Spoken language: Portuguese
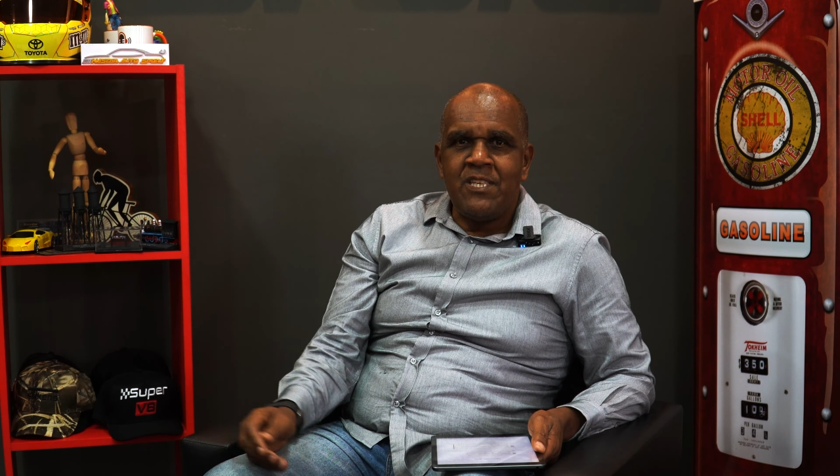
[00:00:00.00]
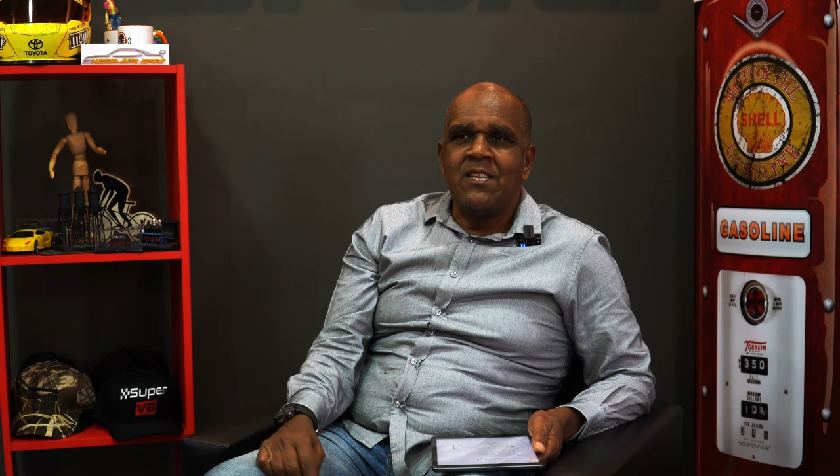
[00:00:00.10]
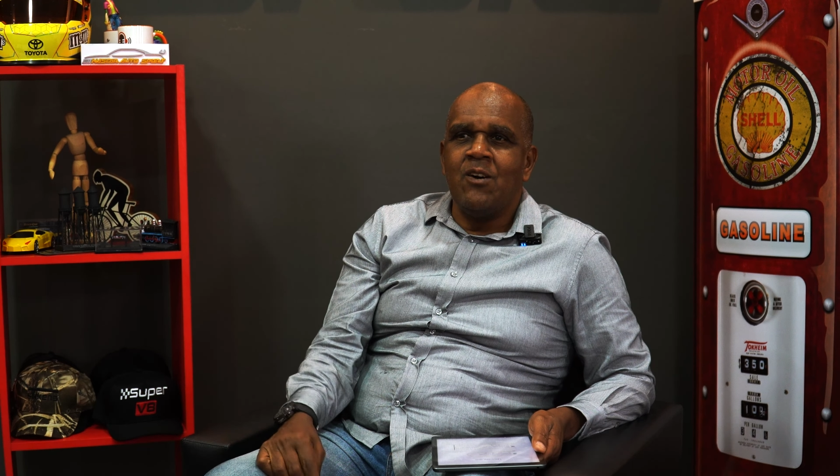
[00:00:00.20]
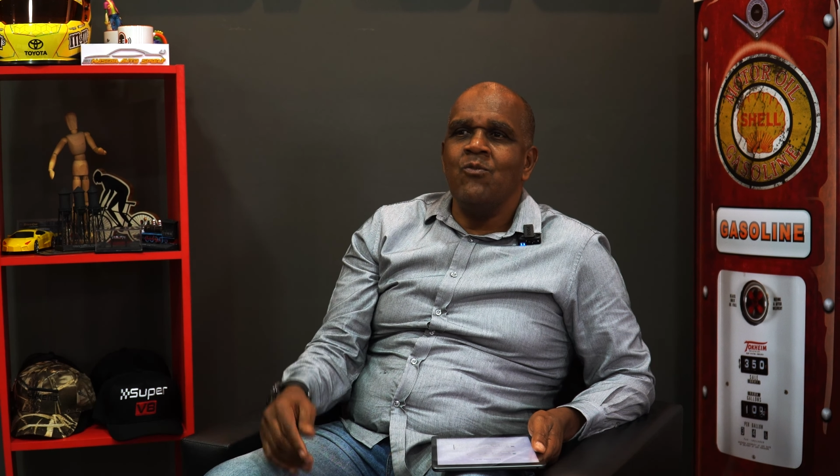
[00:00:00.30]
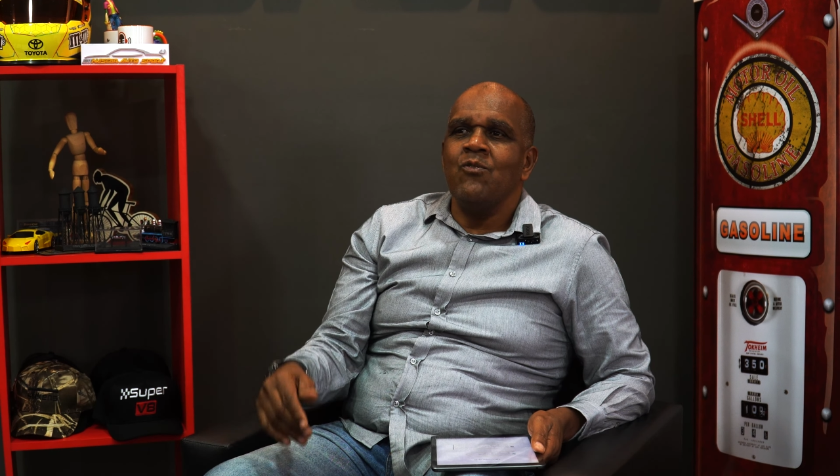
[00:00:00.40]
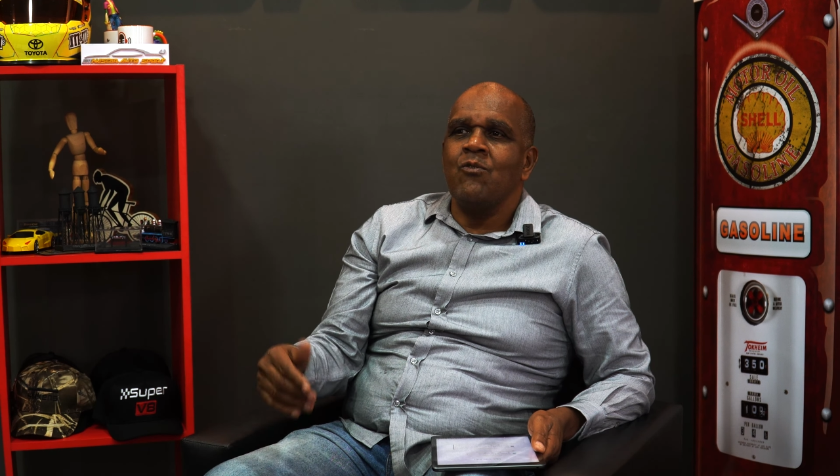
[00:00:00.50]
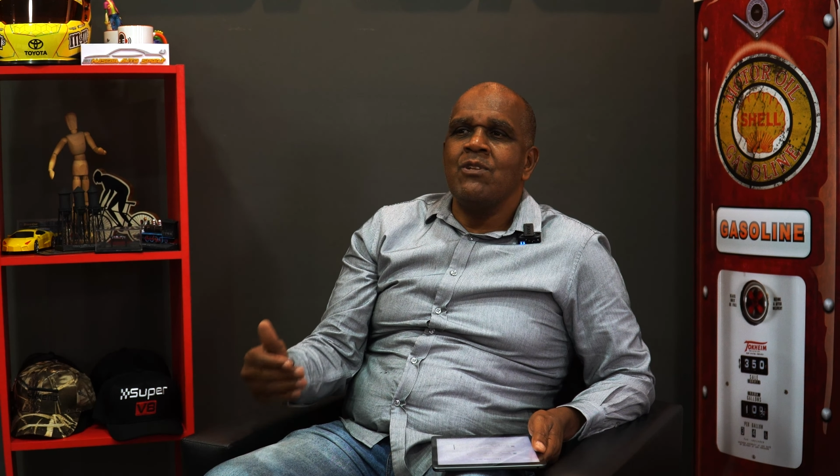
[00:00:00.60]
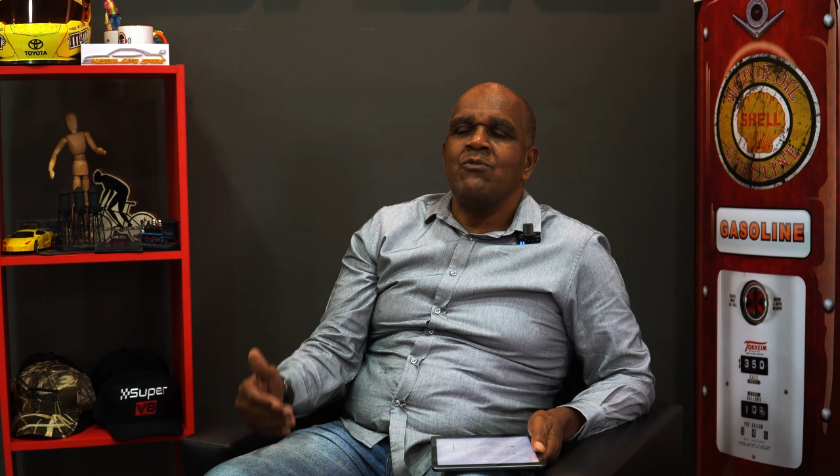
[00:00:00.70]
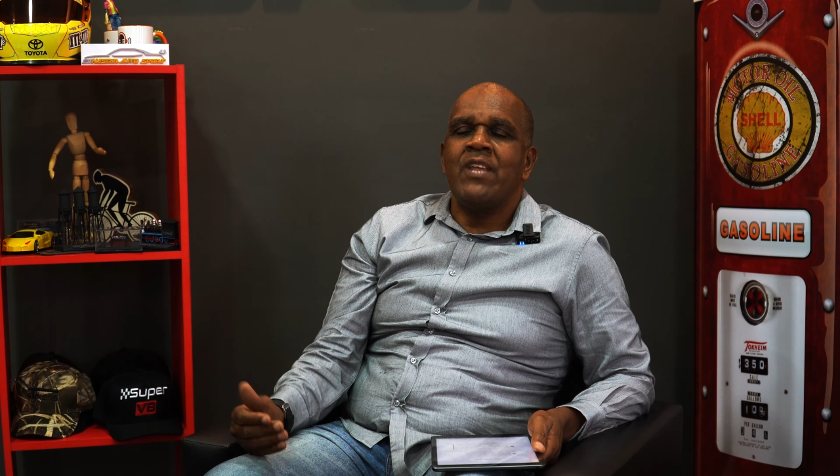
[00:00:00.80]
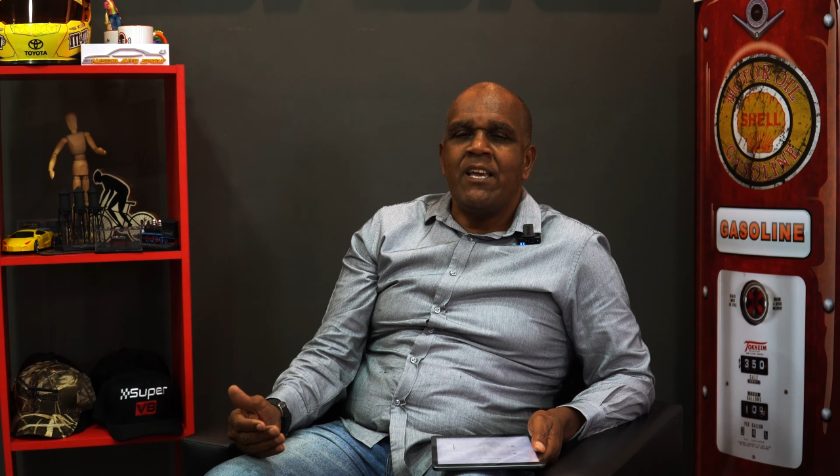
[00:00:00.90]
então
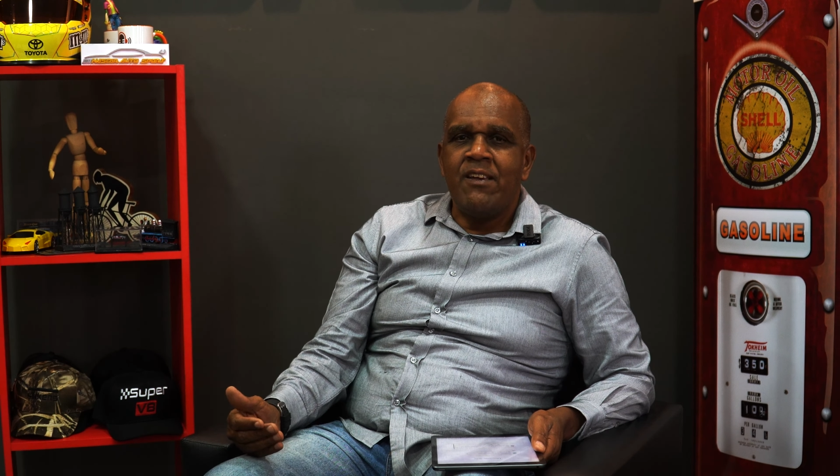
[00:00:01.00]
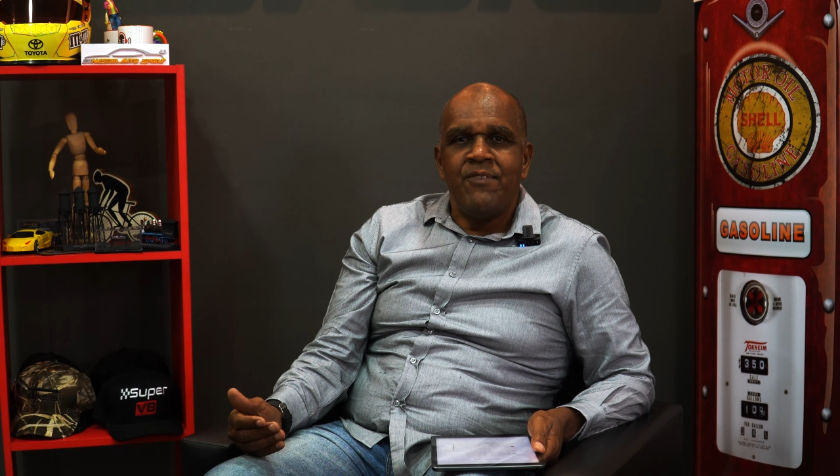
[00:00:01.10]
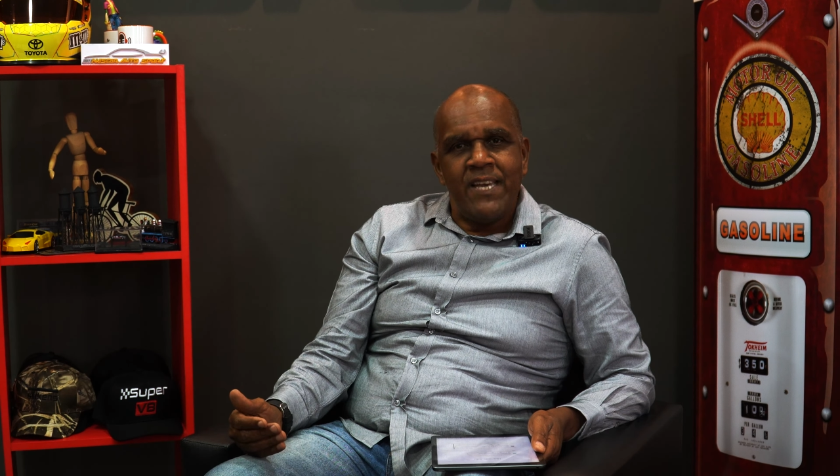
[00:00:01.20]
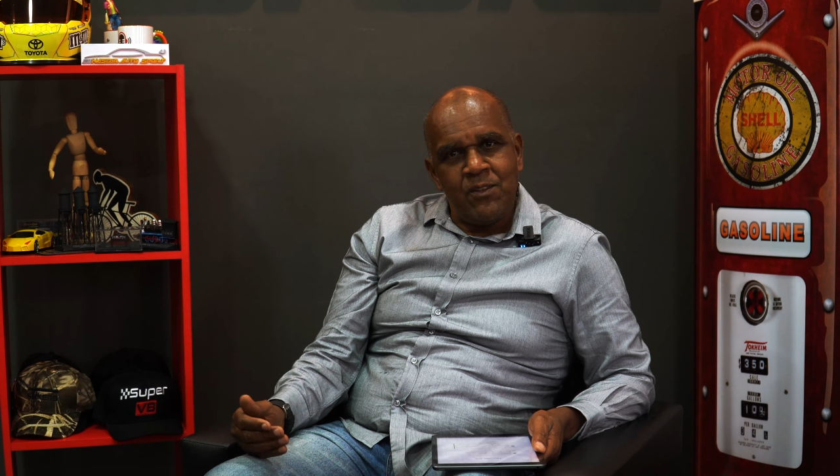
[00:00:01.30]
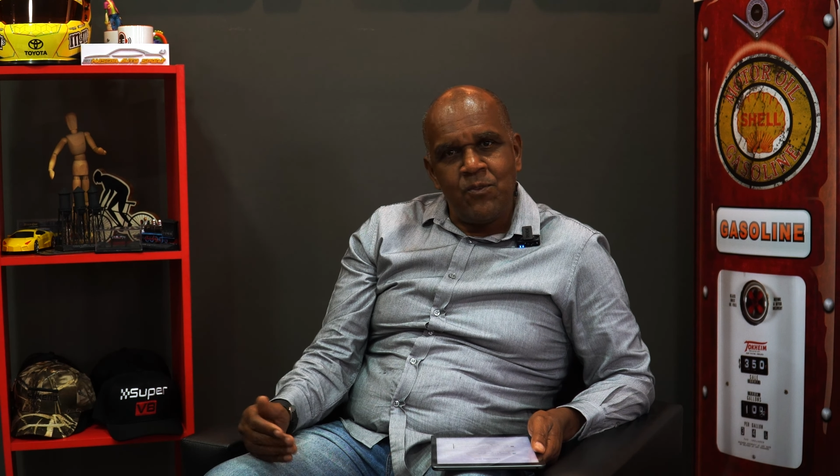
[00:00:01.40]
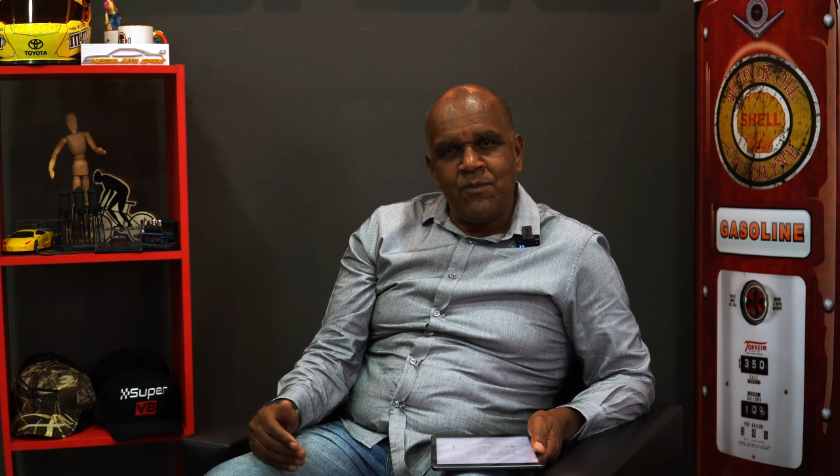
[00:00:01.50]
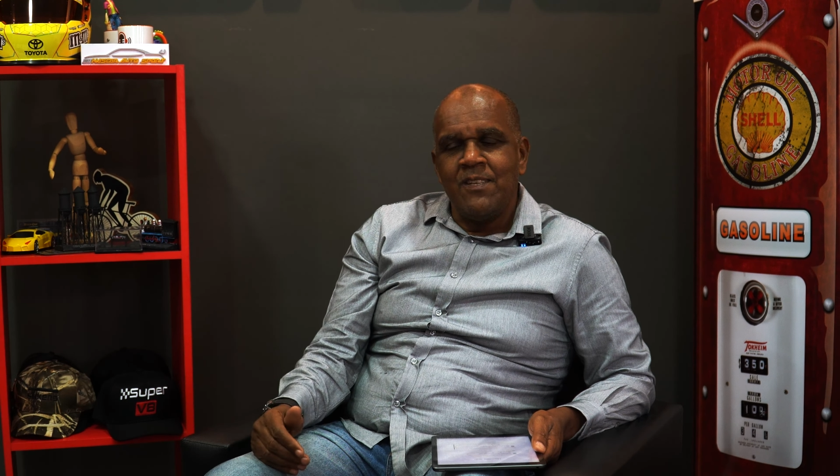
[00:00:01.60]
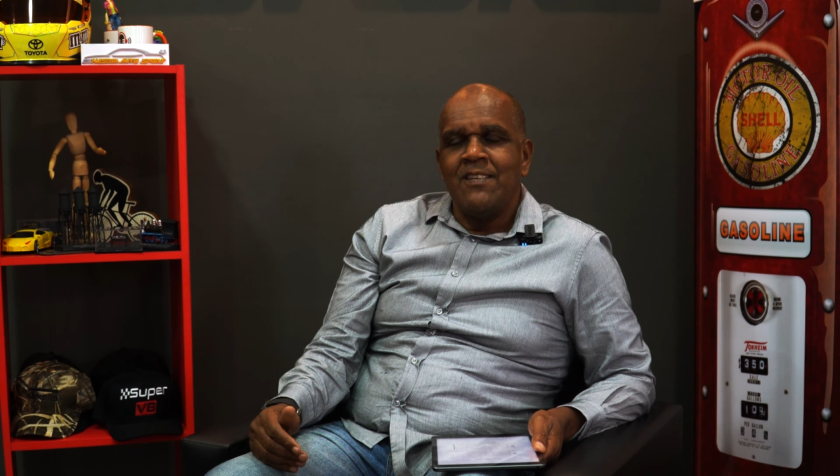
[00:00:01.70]
quando tem evento,